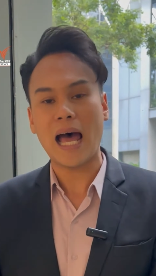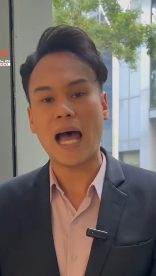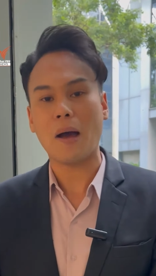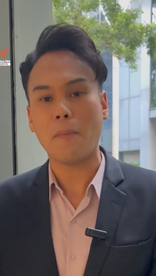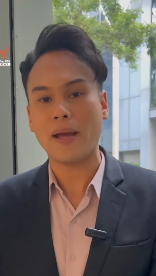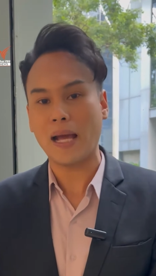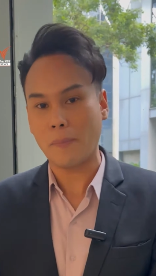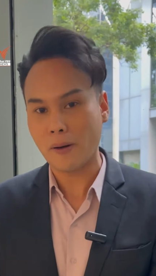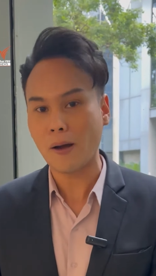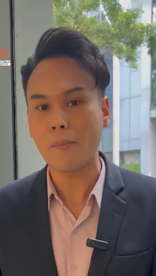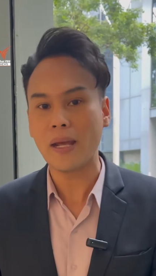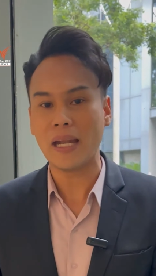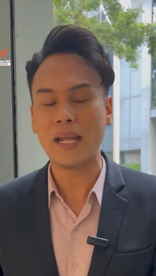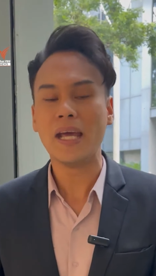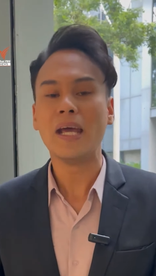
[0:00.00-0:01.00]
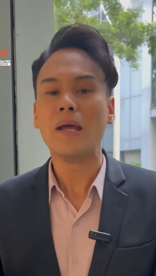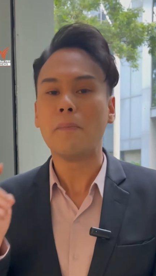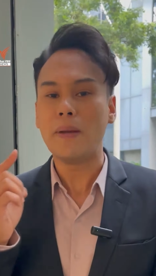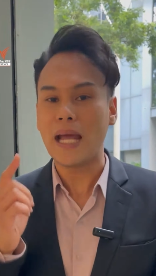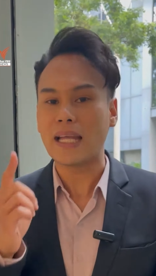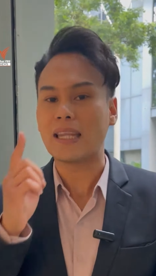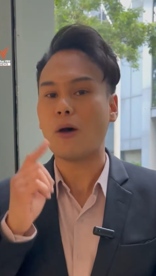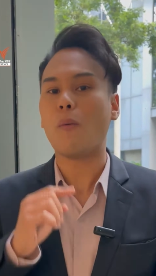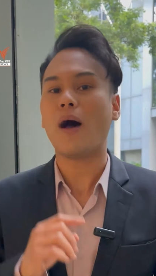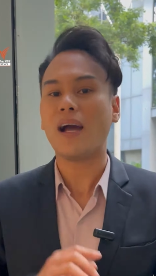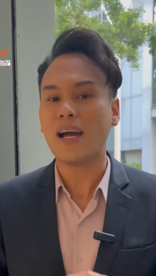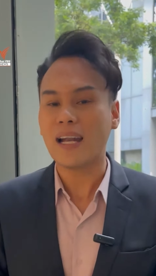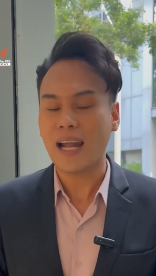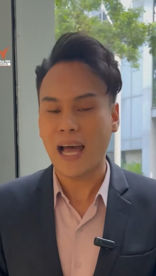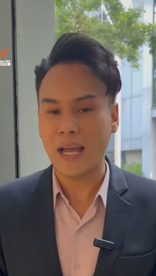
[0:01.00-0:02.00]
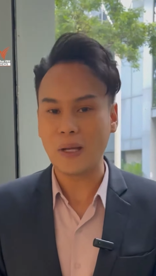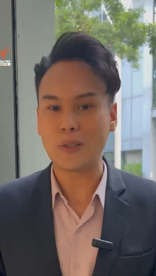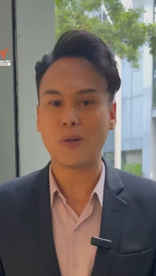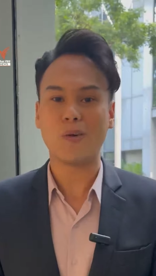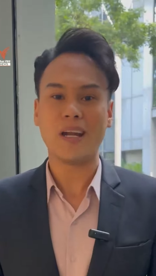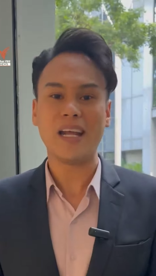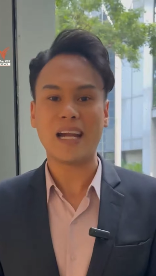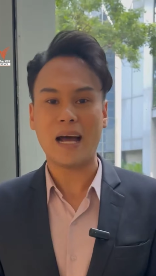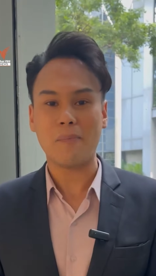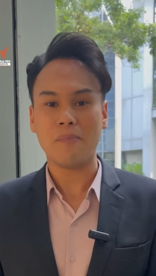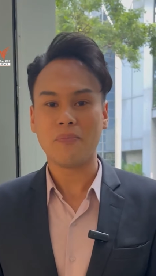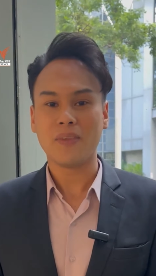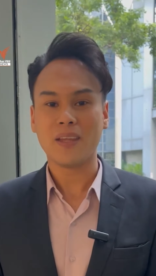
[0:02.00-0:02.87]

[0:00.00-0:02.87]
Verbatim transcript: ทางไปกับเครื่องบิน เพียงแต่ว่าเงื่อนไขอยู่ตรงนี้ครับ